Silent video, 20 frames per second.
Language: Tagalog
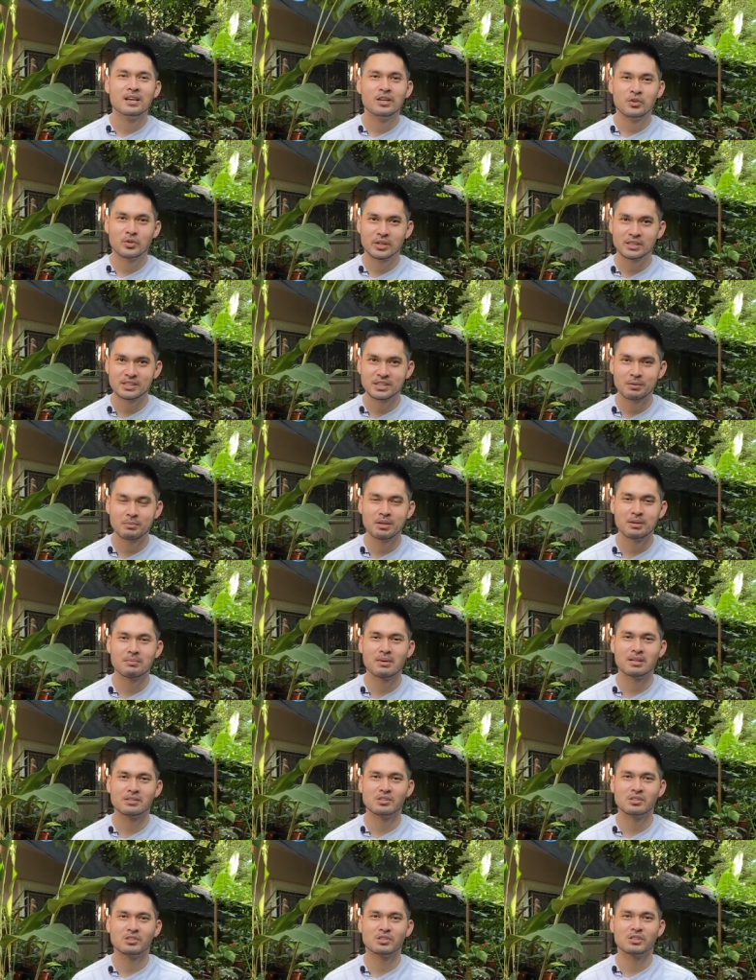you can send me a
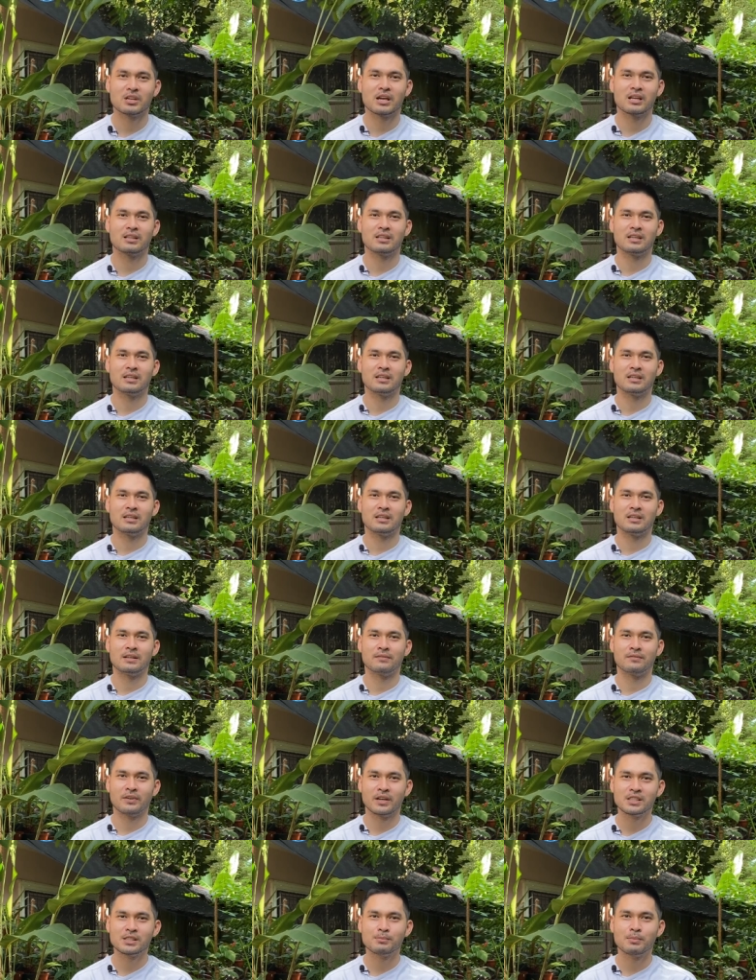message sa ating
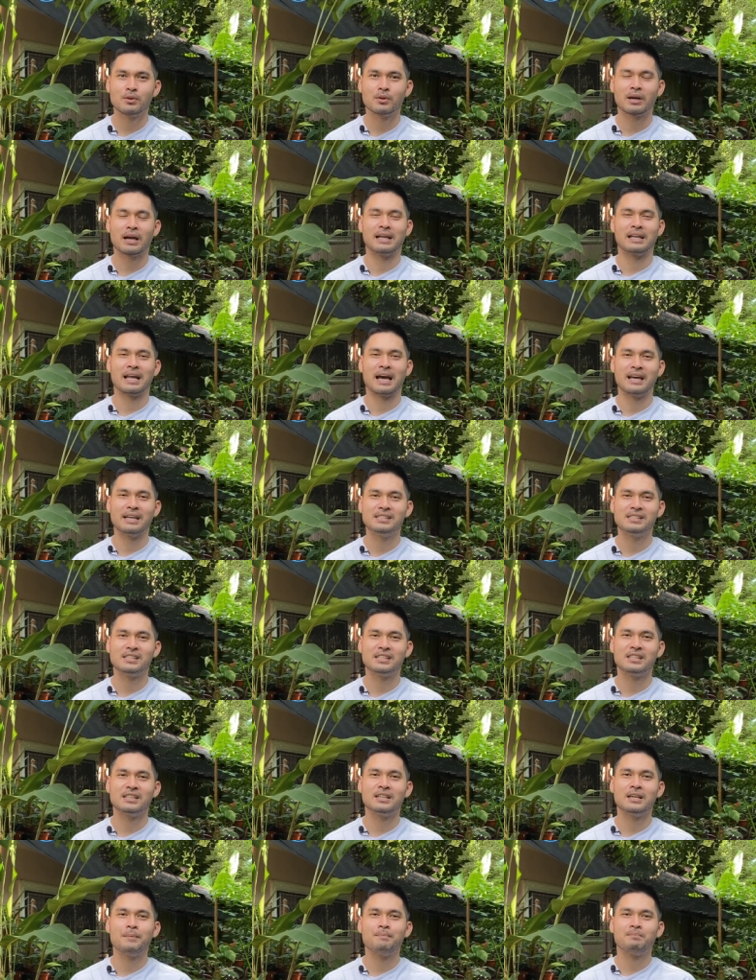Facebook and
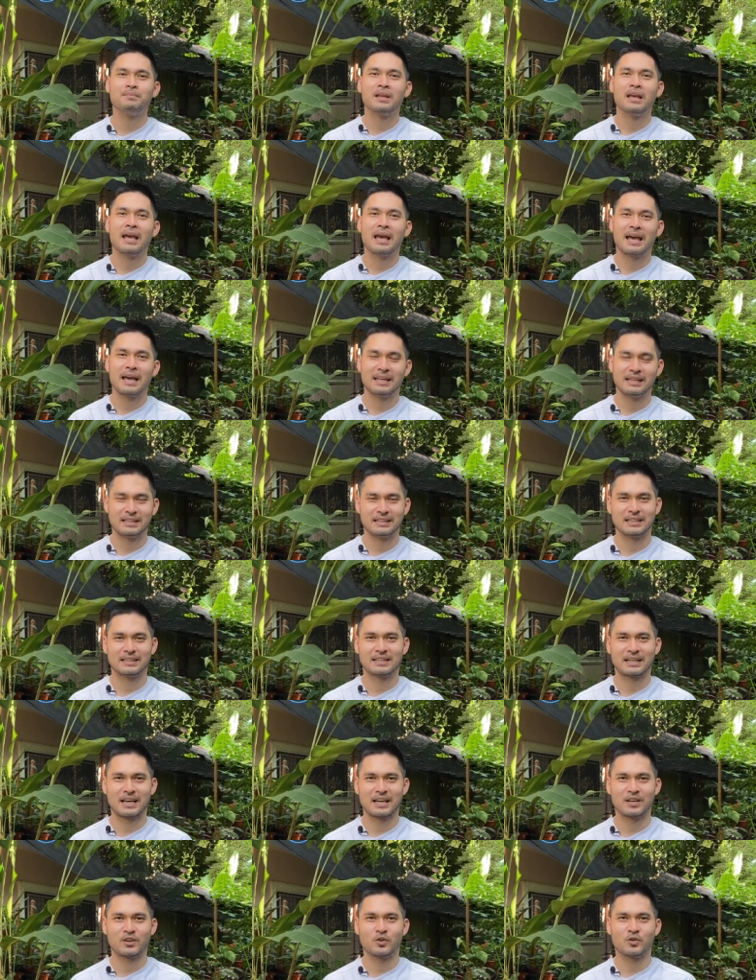IG and
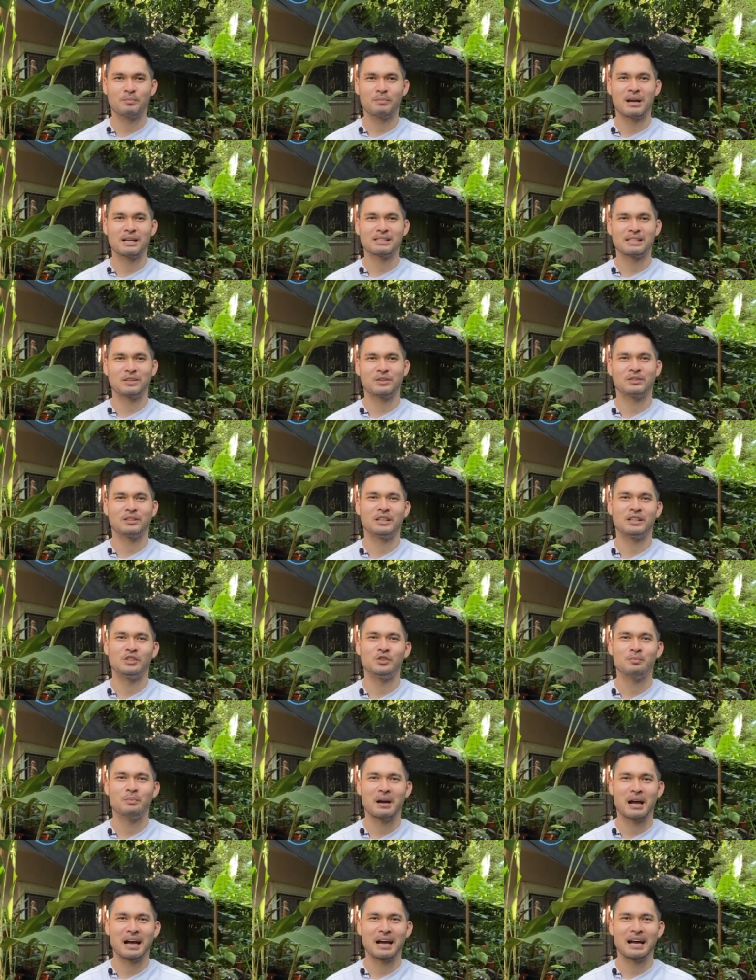itatry kong masagot ang
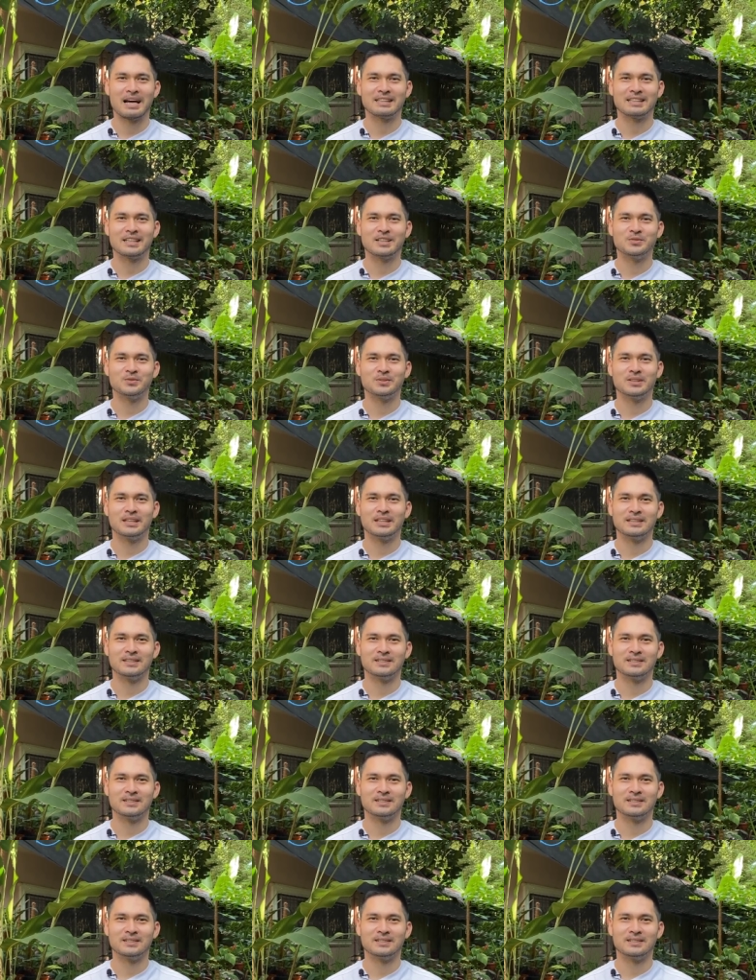inyong mga katanungan.